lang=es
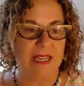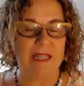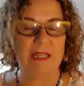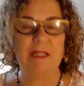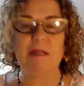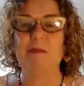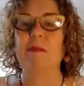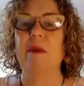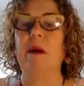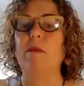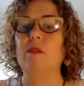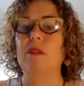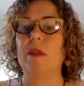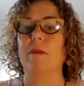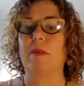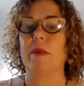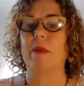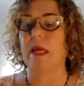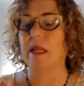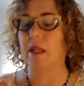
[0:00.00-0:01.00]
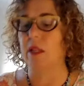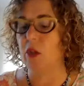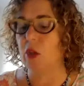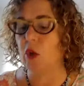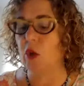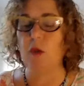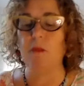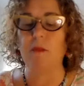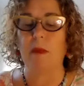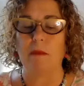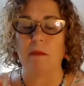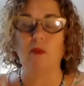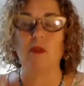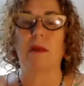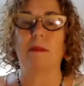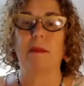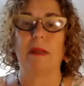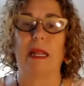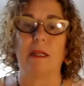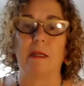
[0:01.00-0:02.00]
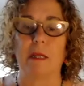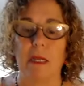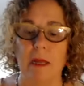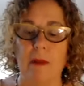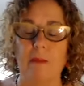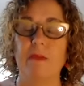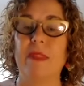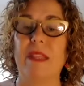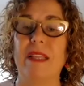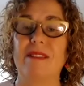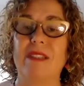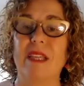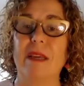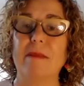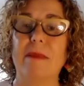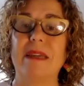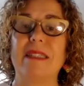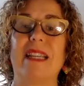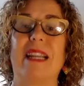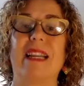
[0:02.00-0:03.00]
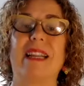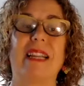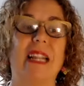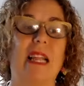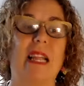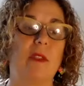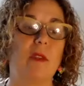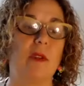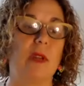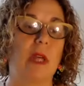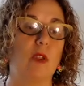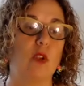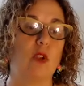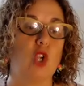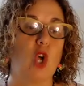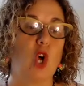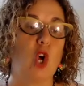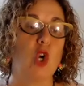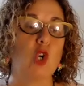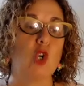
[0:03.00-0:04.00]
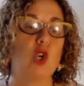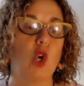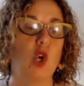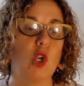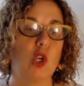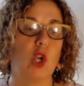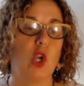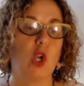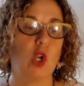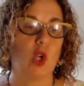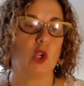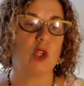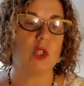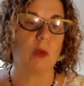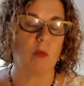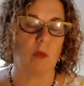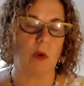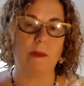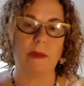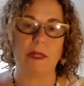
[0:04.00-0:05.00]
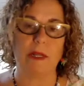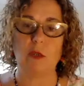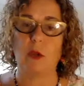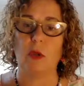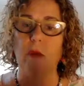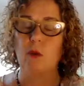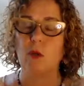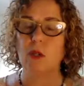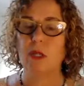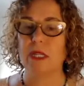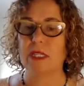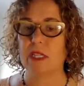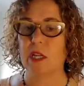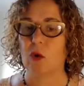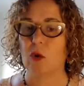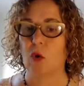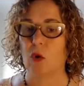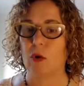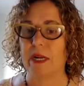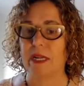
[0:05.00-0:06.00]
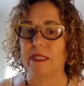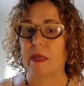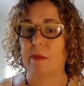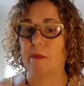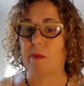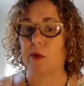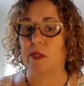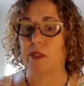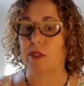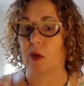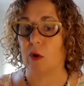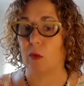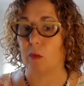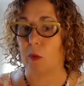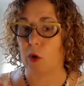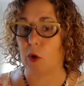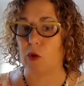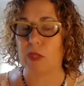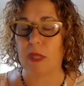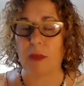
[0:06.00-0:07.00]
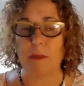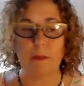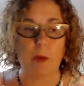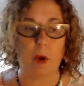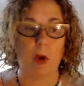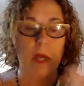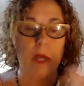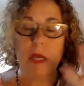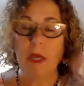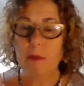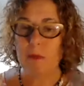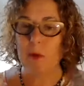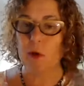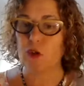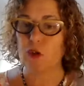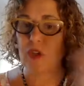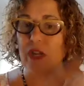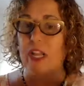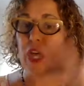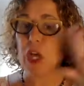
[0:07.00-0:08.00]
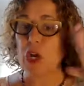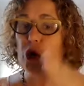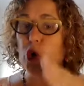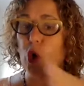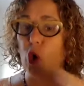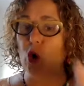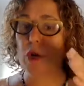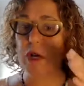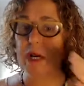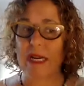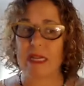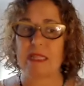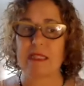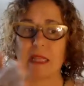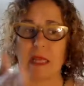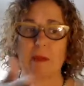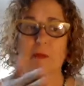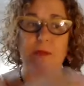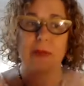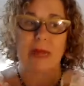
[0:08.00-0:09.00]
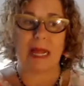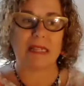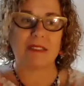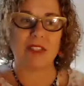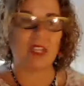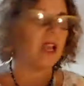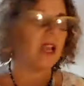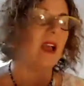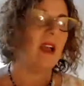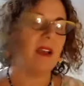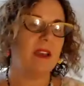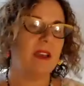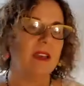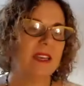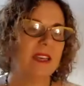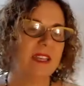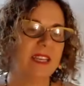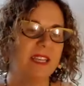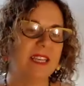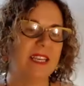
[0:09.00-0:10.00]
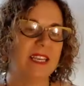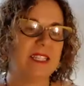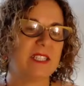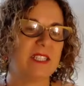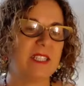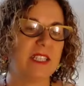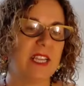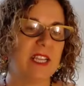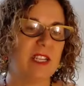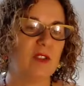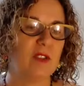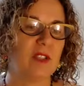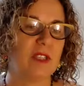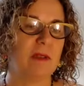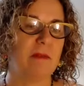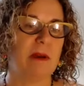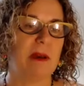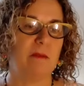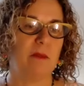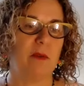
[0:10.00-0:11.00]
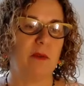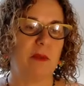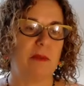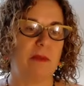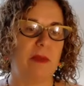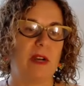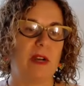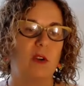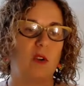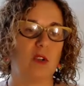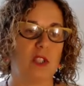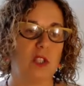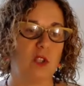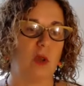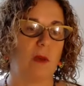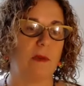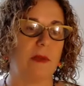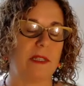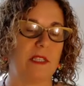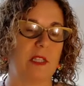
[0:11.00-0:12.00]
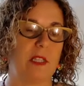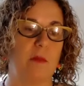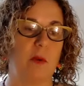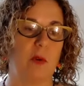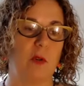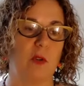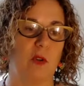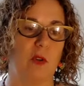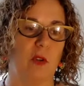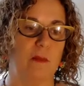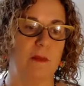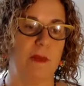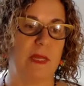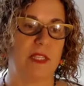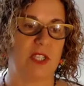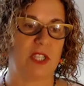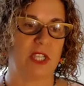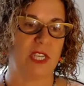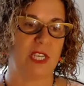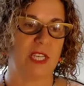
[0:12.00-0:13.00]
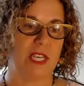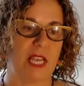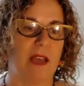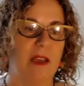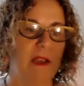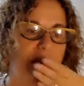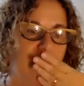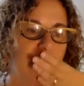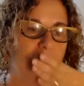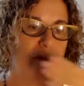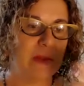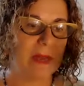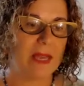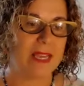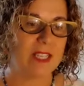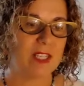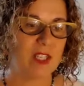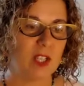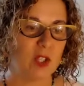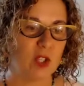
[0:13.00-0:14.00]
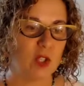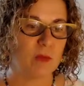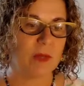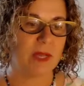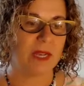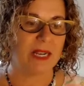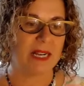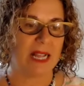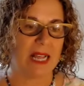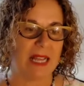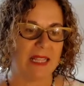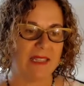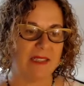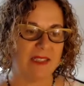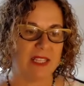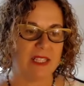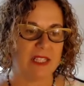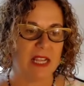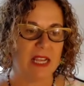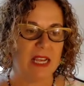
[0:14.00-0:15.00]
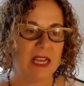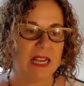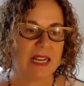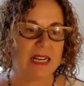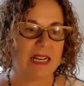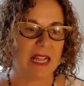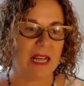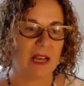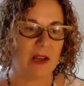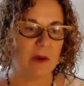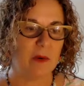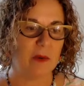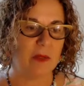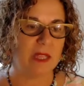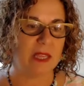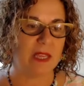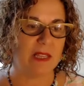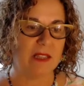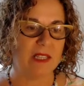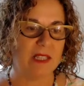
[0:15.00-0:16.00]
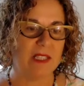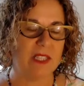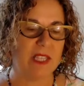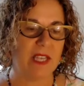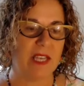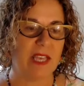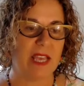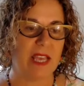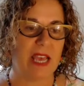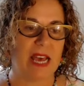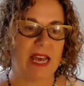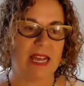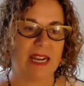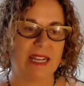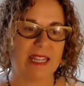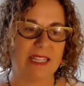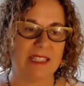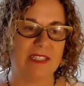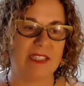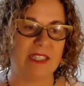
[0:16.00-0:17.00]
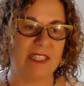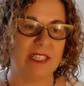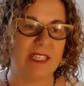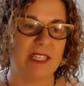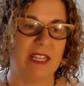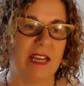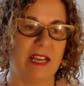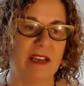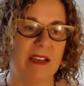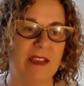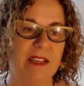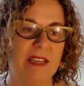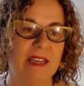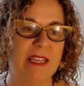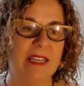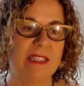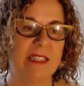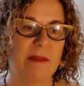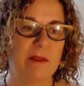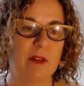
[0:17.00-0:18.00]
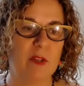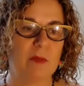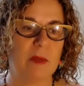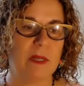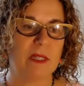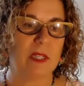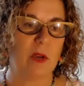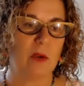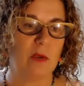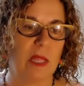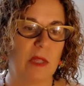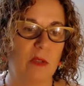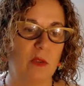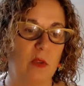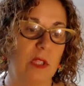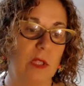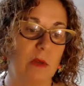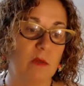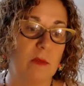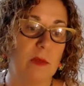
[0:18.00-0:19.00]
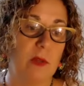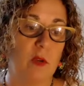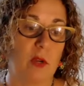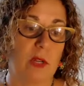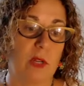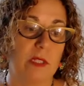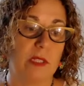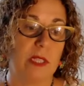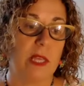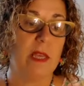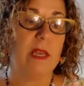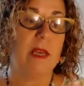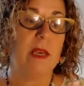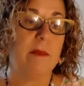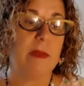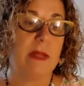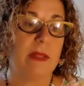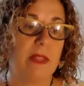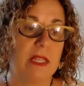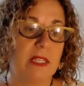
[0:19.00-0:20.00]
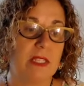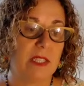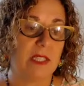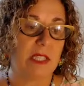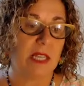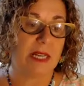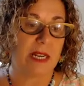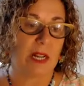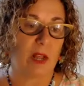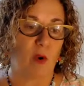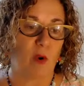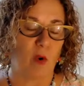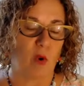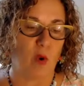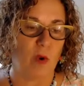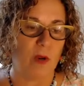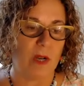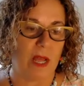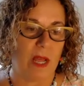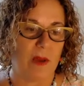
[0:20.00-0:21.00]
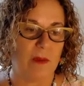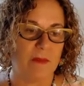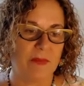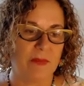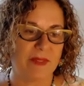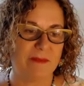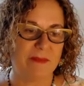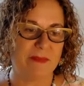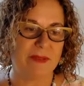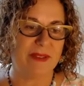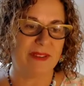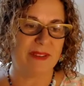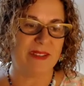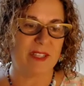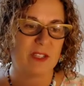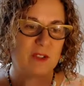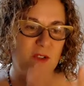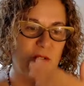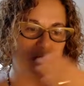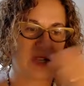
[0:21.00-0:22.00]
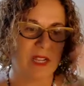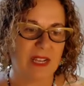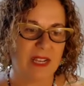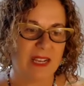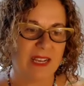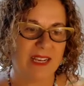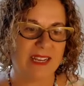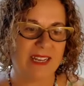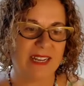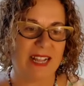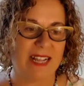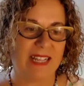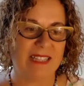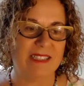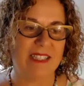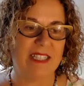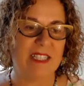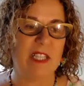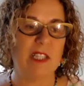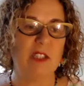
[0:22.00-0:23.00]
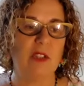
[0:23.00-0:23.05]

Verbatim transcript: Vamos a empezar y hoy vamos a hablar de temas relacionados con los inmuebles. Hoy voy a ser concreta porque tengo poco tiempo, pero seré concreta y práctica y así esto se va muy bien. Mira, Rosy, todavía estás por Colombia, chica. Besitos bien grandes. Claudia desde Argentina. Eh, también nos va saludando. Y tenemos una gente, mira, desde Tarragona. Besos grandes.